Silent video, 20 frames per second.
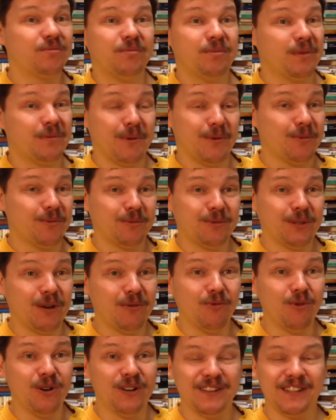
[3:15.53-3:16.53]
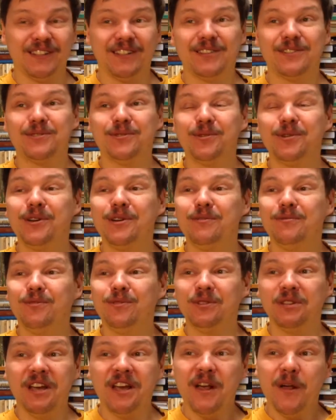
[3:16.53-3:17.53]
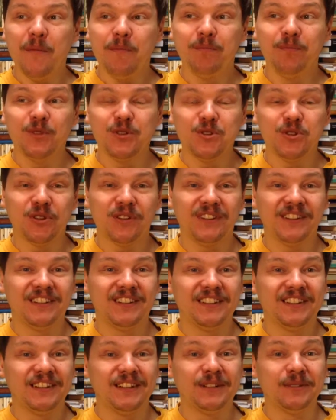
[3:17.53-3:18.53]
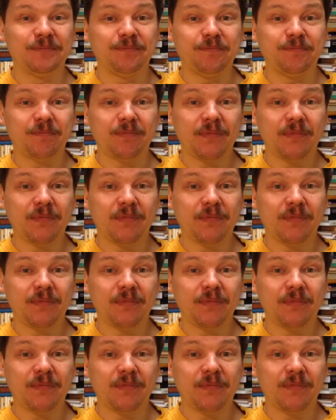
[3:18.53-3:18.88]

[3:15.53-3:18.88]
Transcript: по-моему, довольны этой историей. Вот, значит, а,